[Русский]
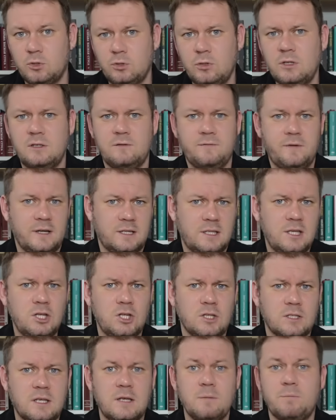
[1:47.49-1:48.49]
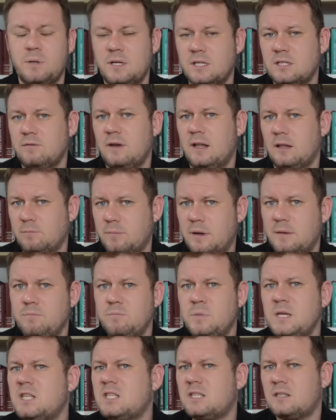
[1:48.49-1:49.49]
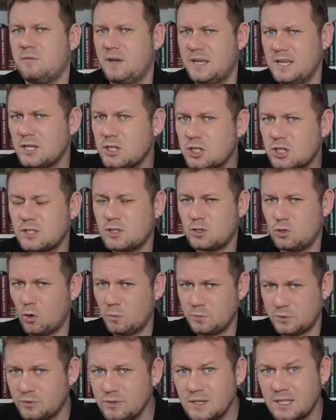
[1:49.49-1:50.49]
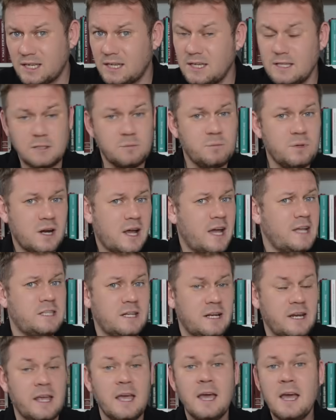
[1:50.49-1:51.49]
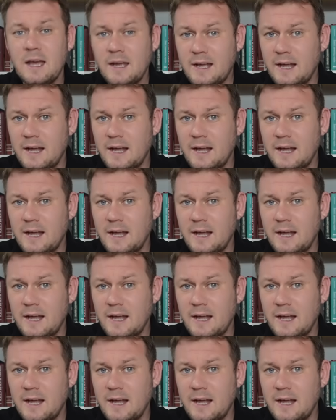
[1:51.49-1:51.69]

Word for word: то есть фактически призвал бомбить своих же собственных избирателей,